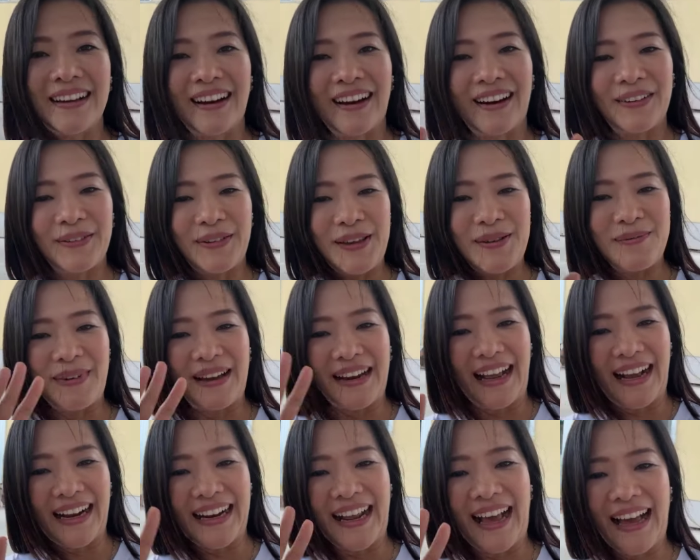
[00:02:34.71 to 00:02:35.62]
ก็พี่
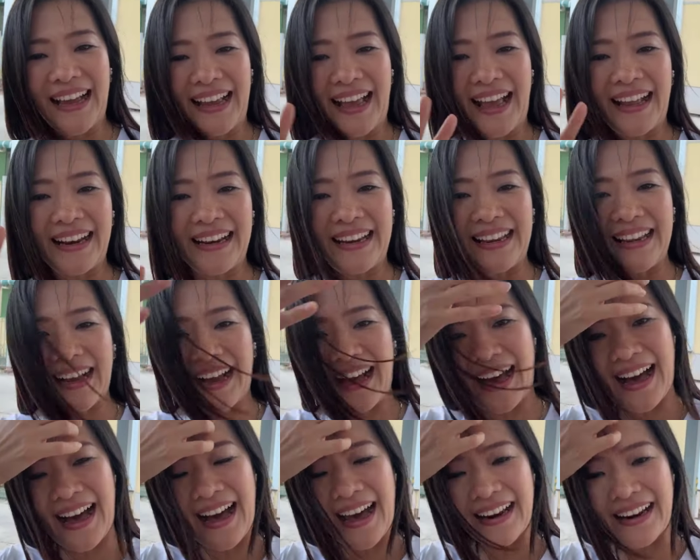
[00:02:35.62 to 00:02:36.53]
มาทักทายแค่นี้
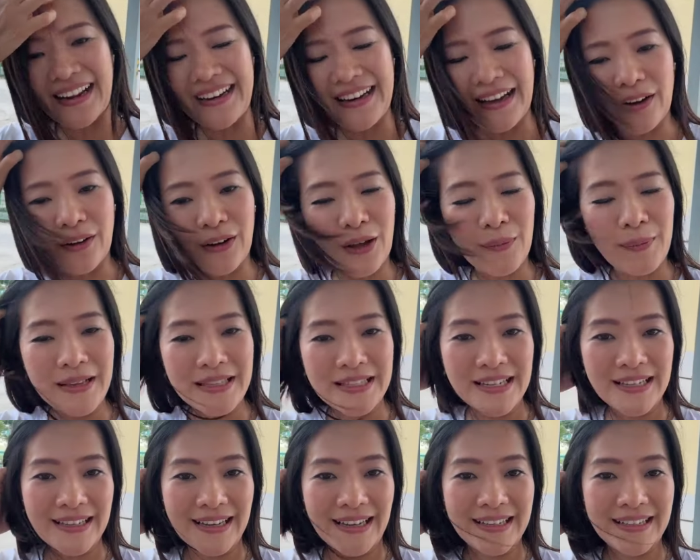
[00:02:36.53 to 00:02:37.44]
ค่ะแล้วเดี๋ยวเราไป
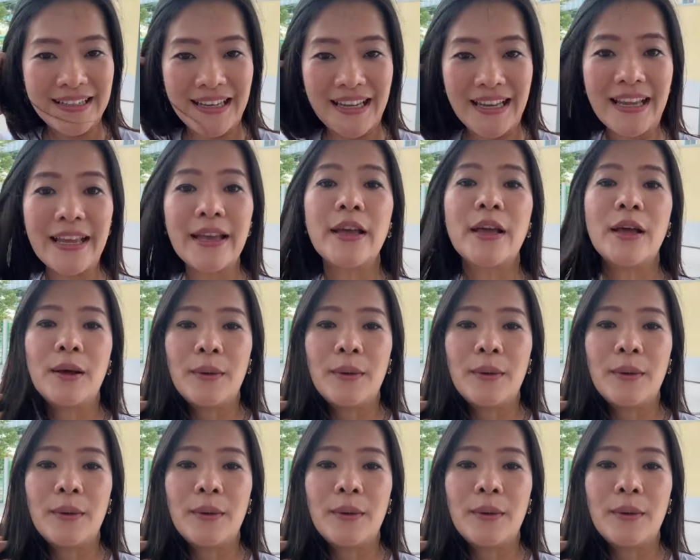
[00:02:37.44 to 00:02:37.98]
เจอกันที่